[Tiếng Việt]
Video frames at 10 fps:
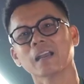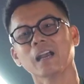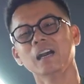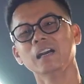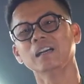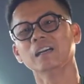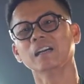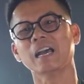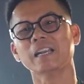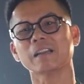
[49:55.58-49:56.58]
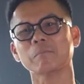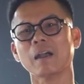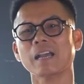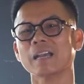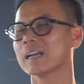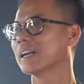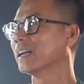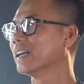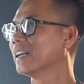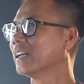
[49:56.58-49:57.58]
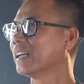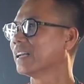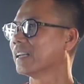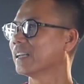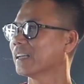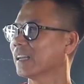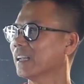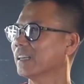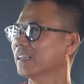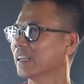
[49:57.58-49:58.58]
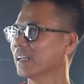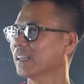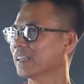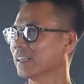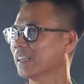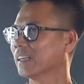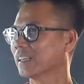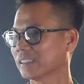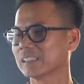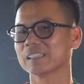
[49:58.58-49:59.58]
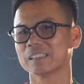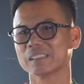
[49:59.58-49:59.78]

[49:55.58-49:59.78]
Ờ, anh hạng ba. Anh hạng gì? À, anh anh hạng hai, Pháp hạng ba.